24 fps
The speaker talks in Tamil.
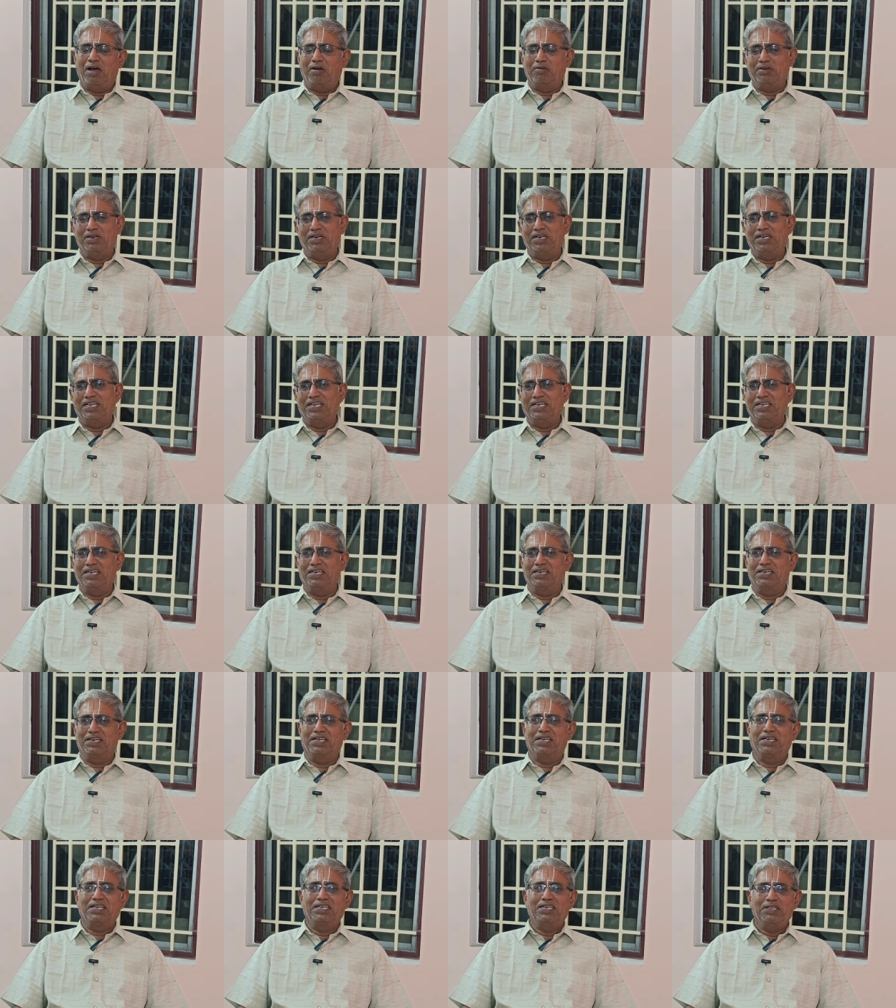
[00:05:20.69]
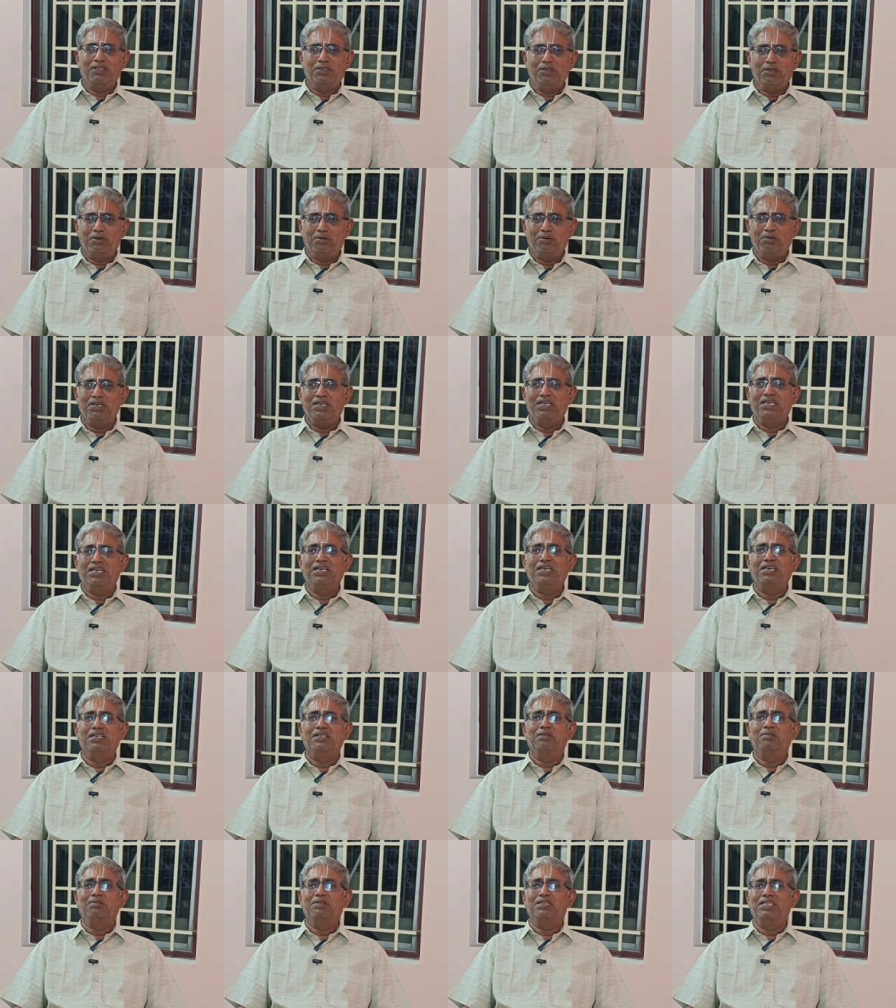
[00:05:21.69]
அவங்ககிட்ட கிட்ட எந்த ஊர்
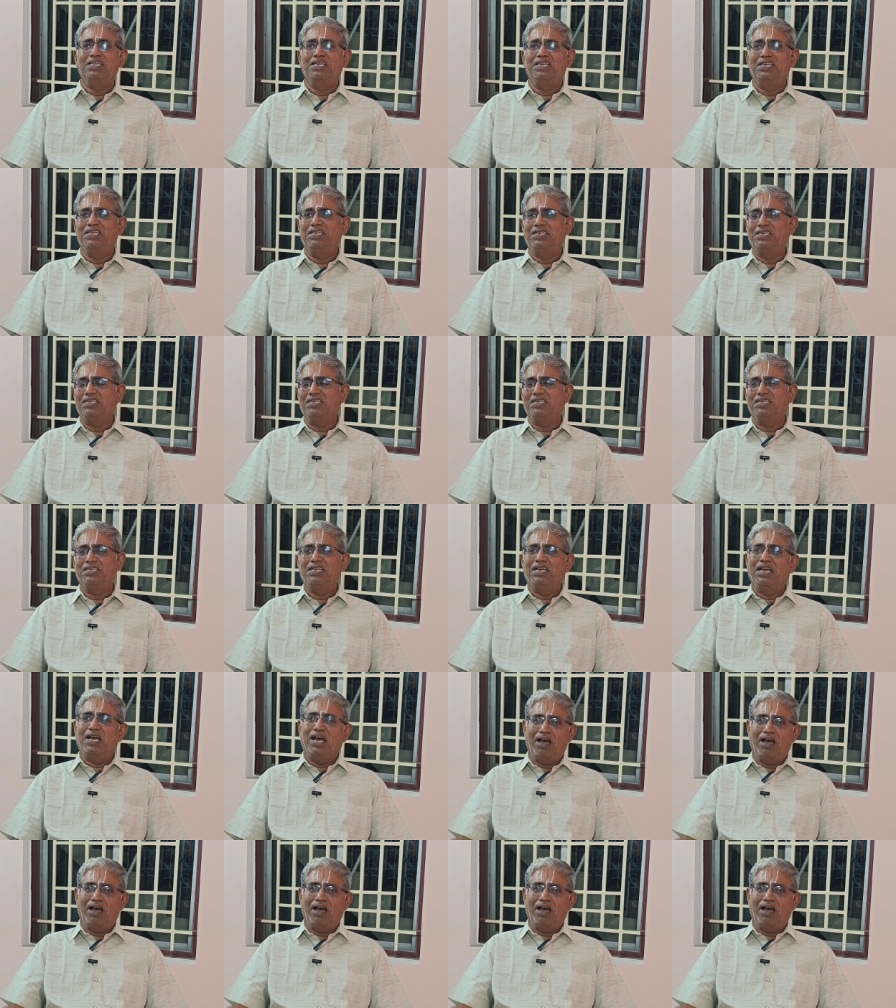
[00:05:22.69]
எங்கேருந்து வந்தீங்கன்னுட்டு